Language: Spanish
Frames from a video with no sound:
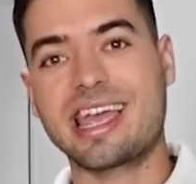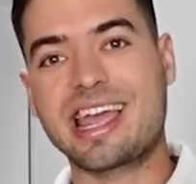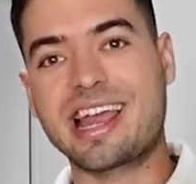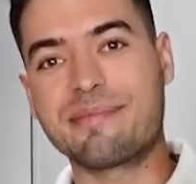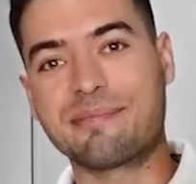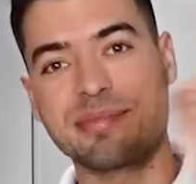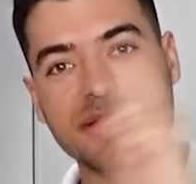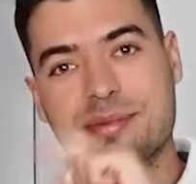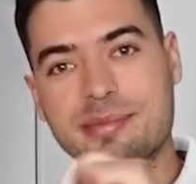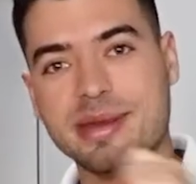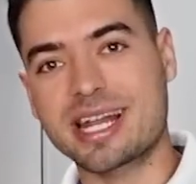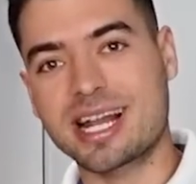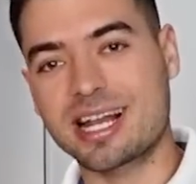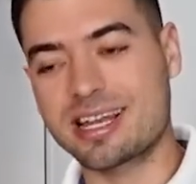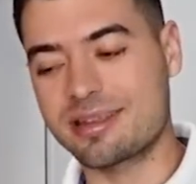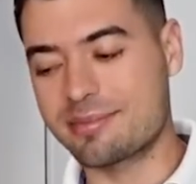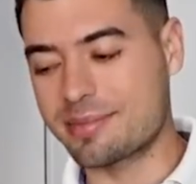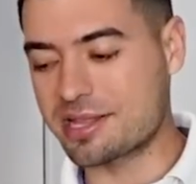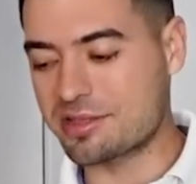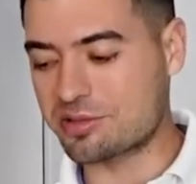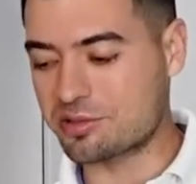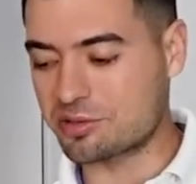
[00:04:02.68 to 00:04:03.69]
El primer
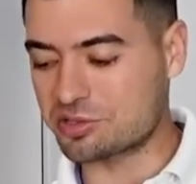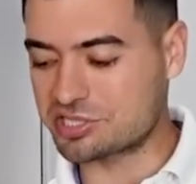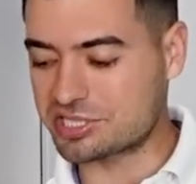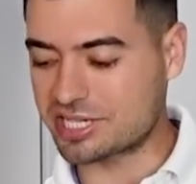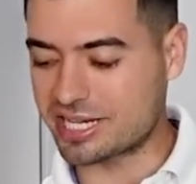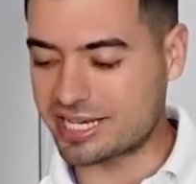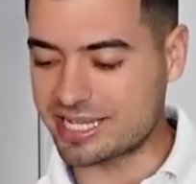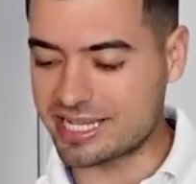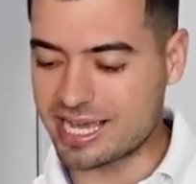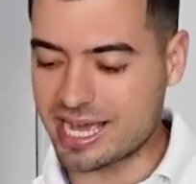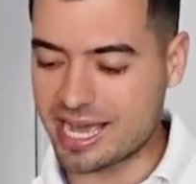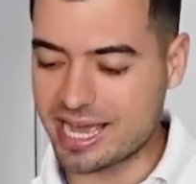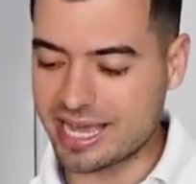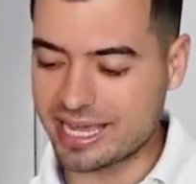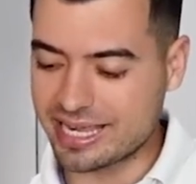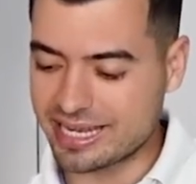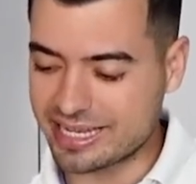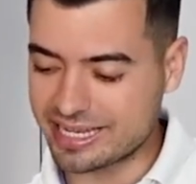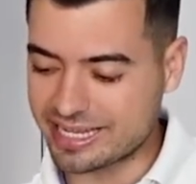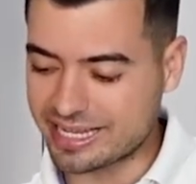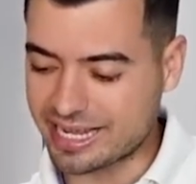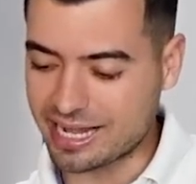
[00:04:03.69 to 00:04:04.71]
alimento sería
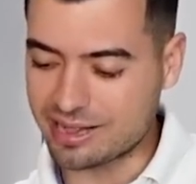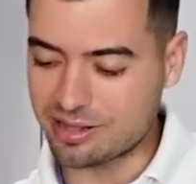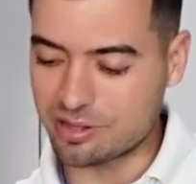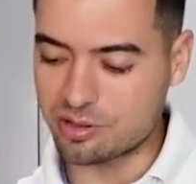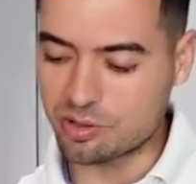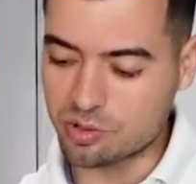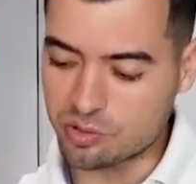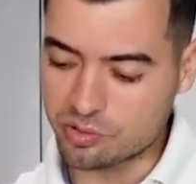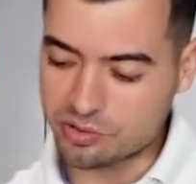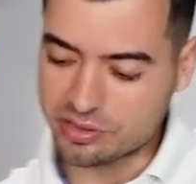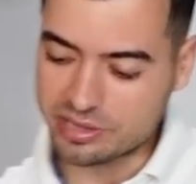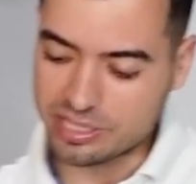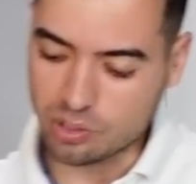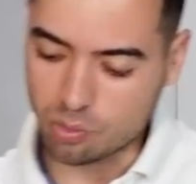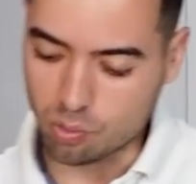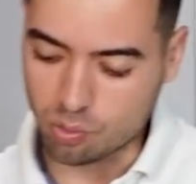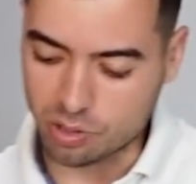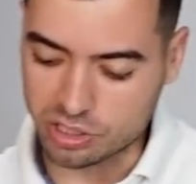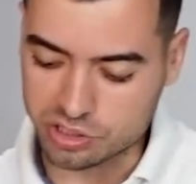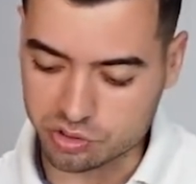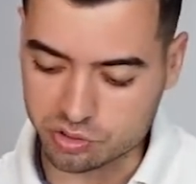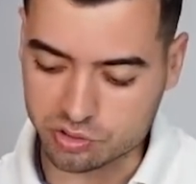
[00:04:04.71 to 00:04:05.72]
el caldo de
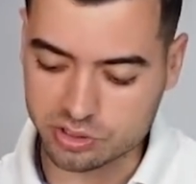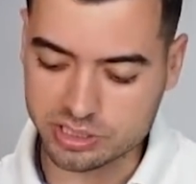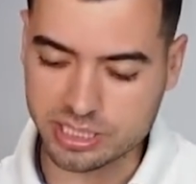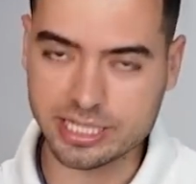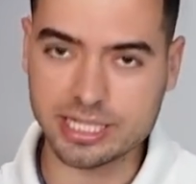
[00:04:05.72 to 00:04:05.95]
huesos.